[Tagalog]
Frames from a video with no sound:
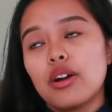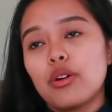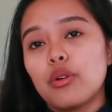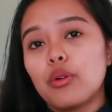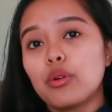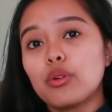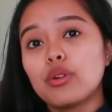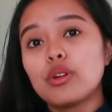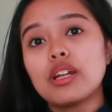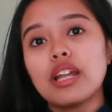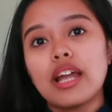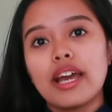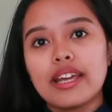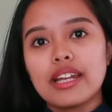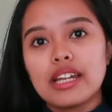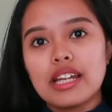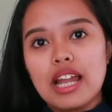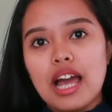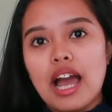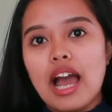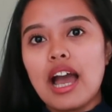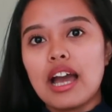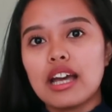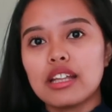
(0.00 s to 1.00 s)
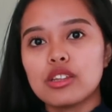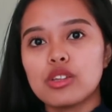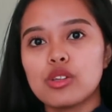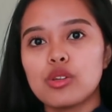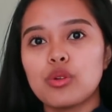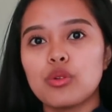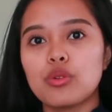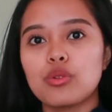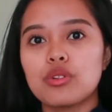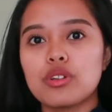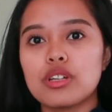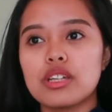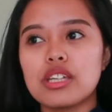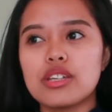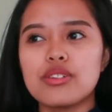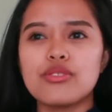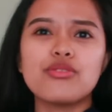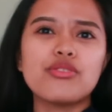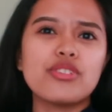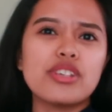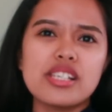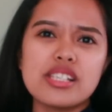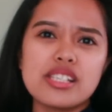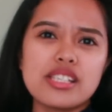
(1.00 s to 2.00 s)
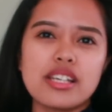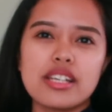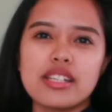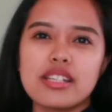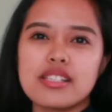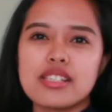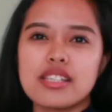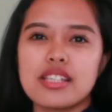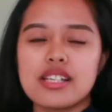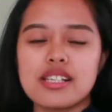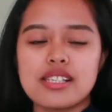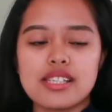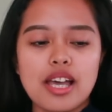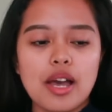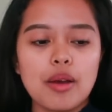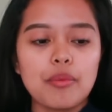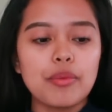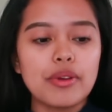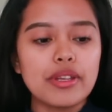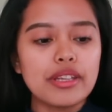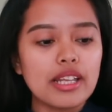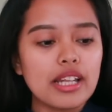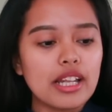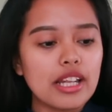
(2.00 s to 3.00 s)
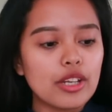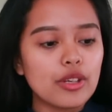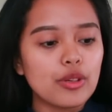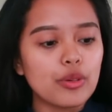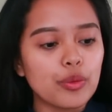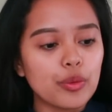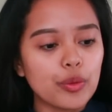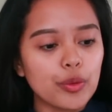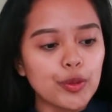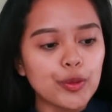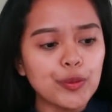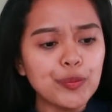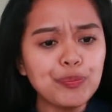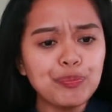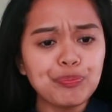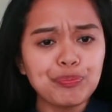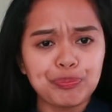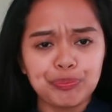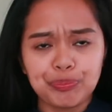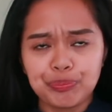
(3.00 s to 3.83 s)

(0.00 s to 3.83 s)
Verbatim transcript: online lahat yung e-visa na sinasabi nila doon.